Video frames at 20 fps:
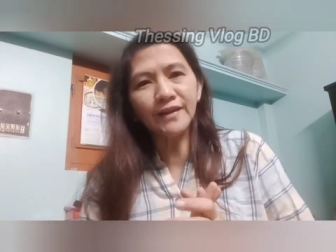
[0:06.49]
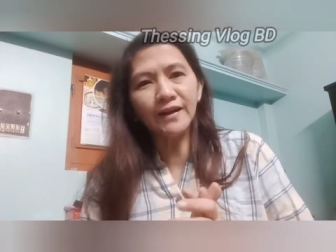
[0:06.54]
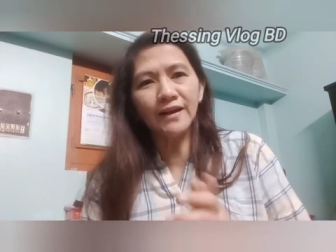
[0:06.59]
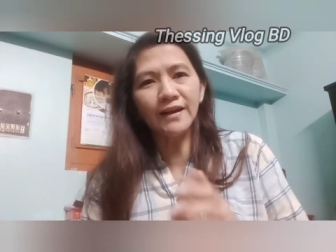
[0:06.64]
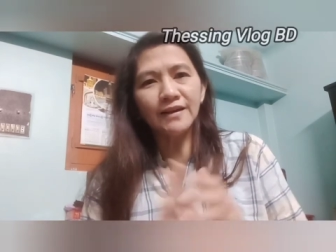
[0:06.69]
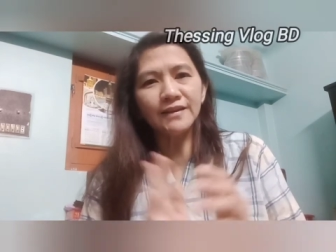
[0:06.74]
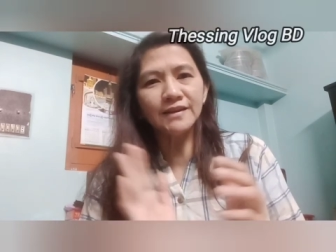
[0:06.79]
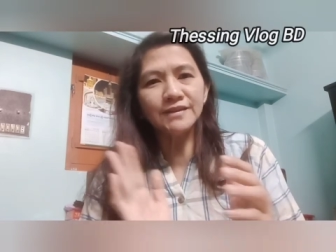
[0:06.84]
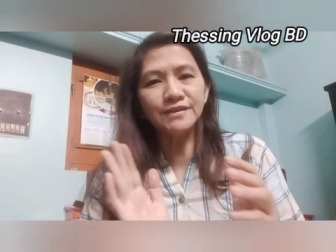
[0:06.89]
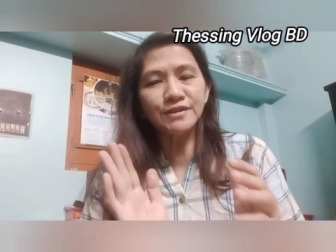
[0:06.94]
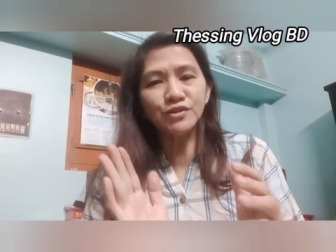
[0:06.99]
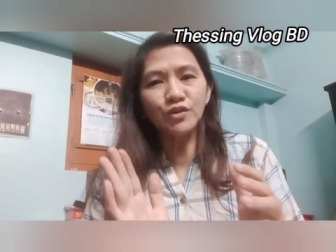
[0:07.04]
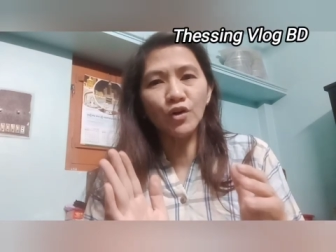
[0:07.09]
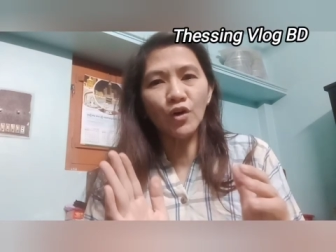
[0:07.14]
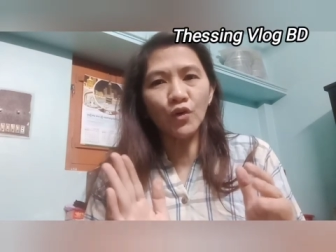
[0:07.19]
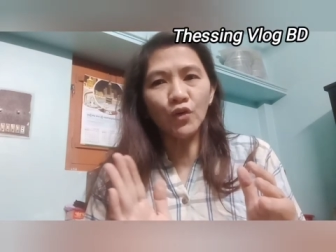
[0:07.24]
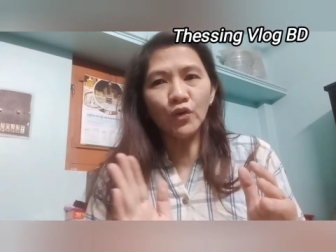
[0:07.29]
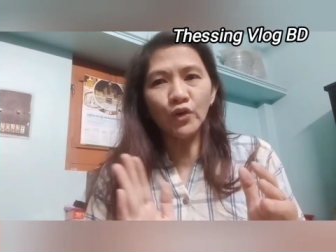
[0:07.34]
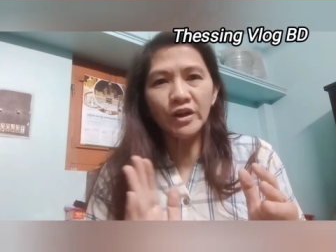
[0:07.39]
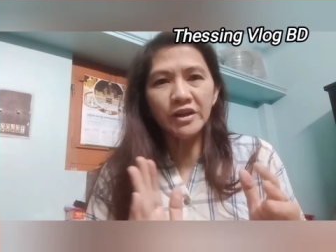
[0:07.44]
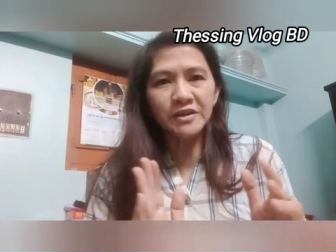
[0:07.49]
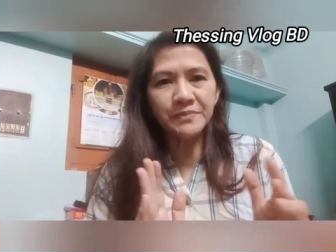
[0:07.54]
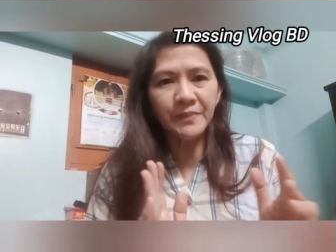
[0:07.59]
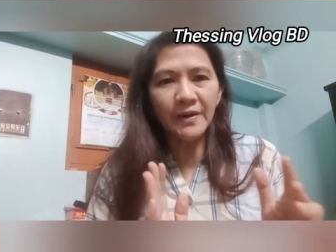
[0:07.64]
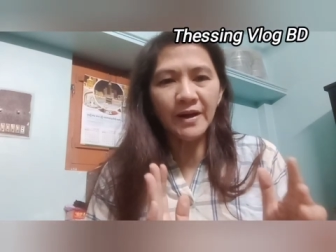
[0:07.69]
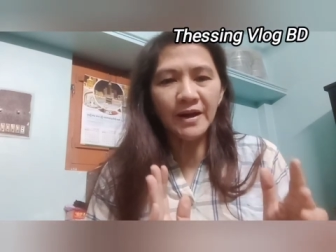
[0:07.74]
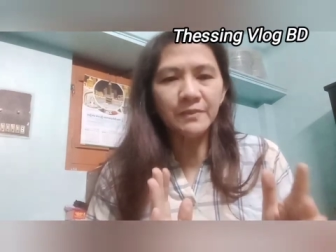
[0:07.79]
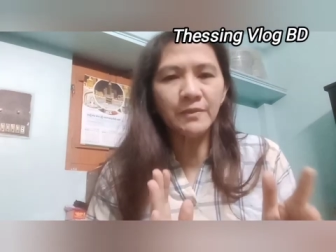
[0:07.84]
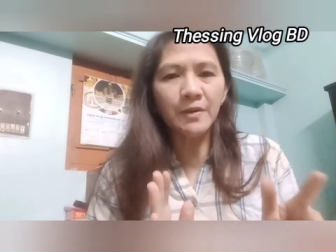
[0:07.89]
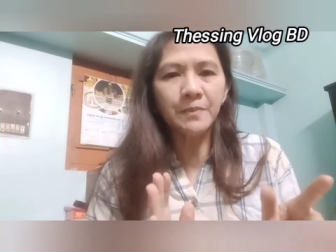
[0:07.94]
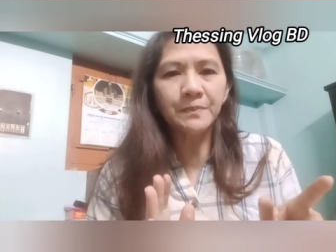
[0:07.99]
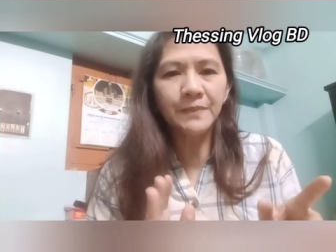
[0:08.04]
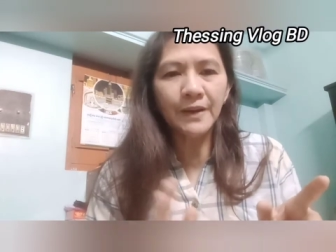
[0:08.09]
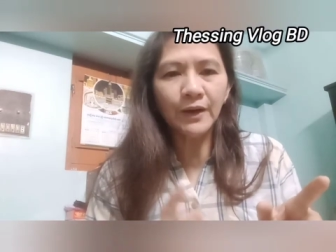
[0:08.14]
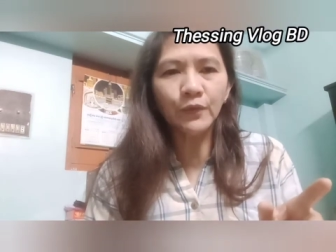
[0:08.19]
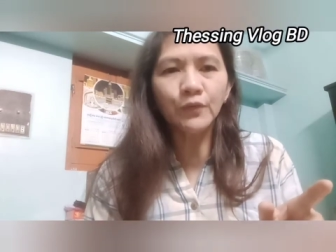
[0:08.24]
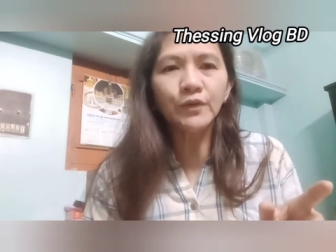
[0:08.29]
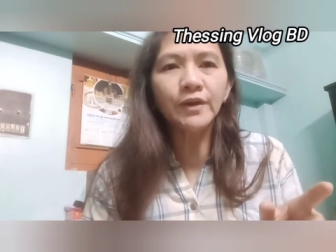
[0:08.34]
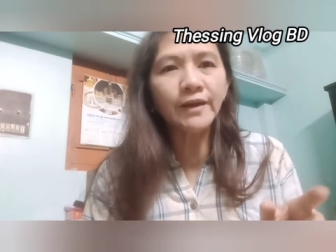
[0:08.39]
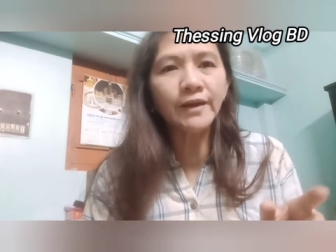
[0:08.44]
Uh, nandito ako rin para
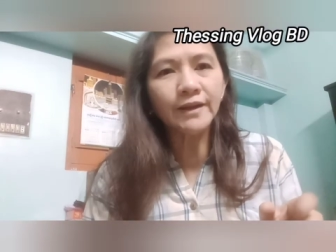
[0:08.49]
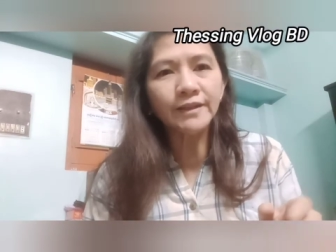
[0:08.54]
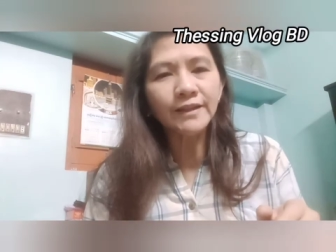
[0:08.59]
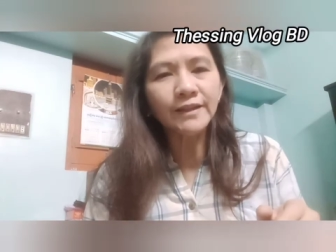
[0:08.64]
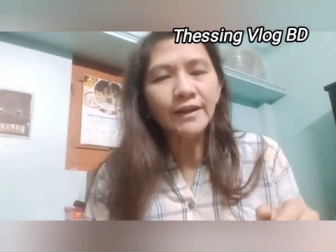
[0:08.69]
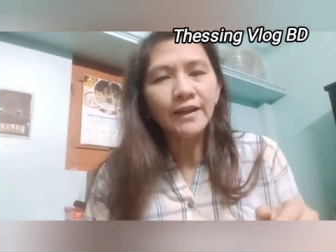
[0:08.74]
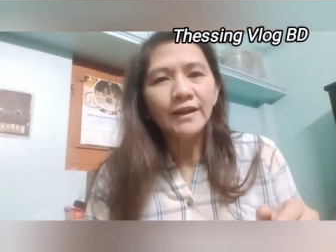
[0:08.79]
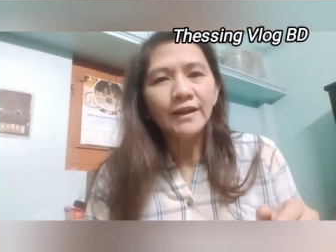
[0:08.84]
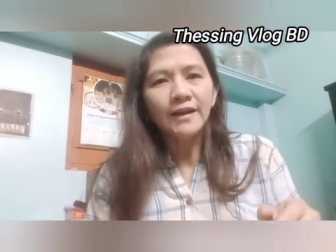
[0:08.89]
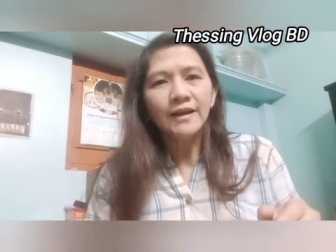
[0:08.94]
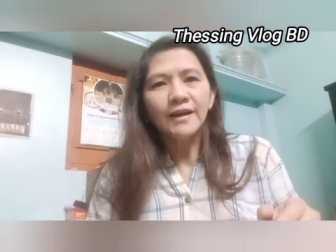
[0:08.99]
mag-vlog ulit